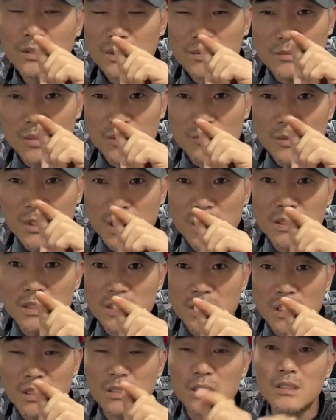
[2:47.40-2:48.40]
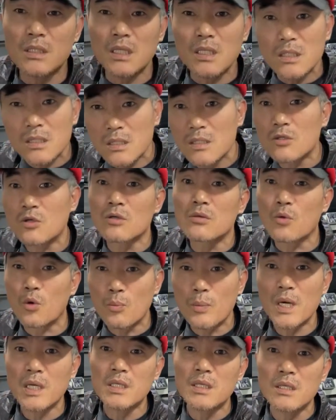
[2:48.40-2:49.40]
미세하게 있었잖아요. 그게 딱이그 그,
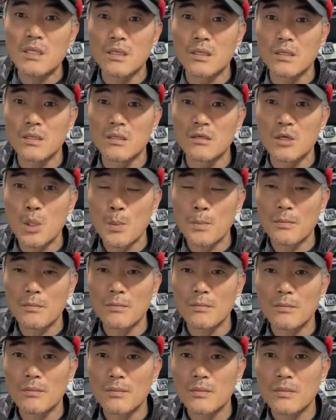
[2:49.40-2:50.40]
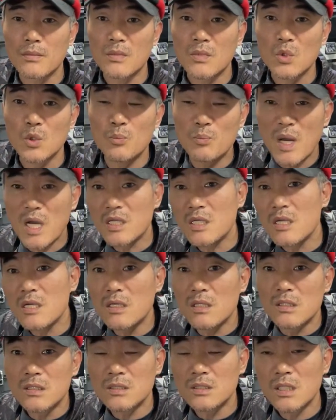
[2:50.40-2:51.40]
그 빠킹이에요.
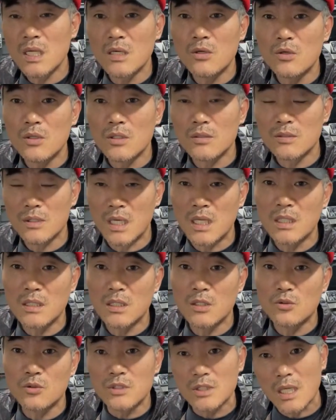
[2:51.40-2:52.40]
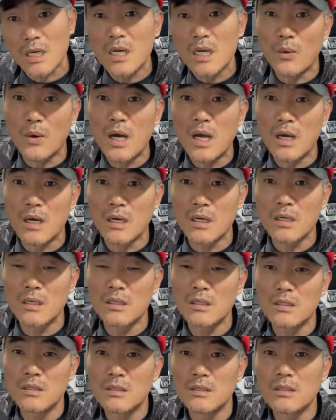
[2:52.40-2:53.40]
빠킹을 새 걸로 갈았더니 또 잘 나와.
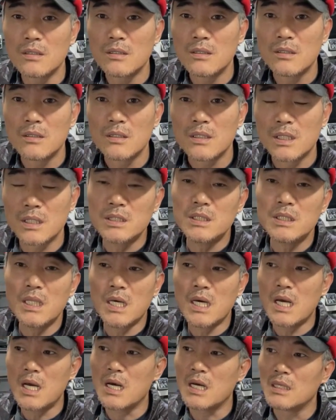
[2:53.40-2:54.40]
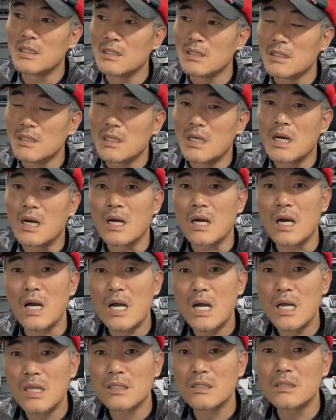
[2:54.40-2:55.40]
그래서 내가
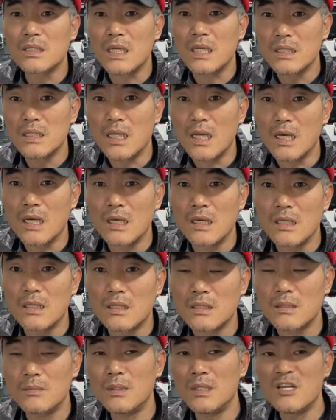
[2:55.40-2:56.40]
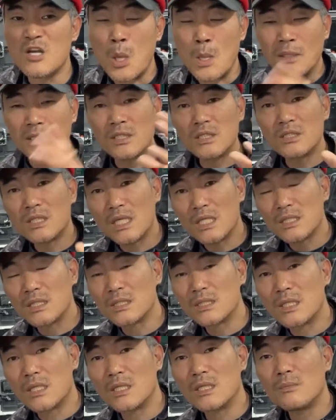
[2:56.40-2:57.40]
아 이건 아니다. 그러면 이증상
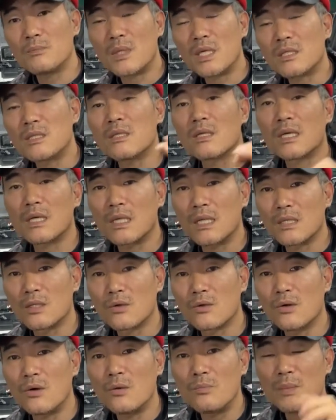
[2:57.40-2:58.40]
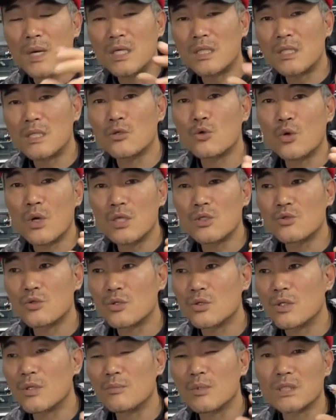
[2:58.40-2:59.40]
있을 때는 박힌을 갈아야 되고 박힌 교환
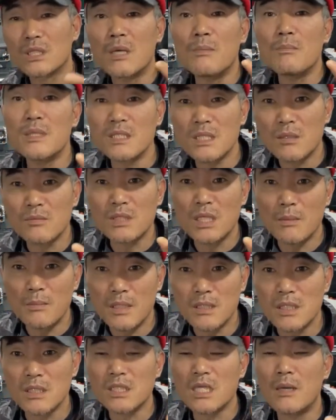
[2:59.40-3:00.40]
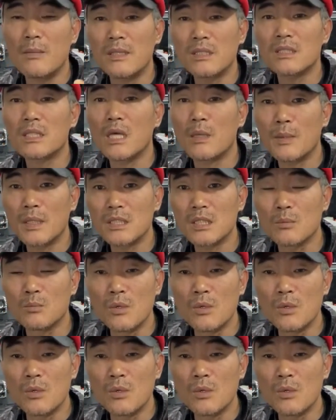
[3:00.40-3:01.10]
주기는 뭐 3만장이면 3만장, 4만장, 4만장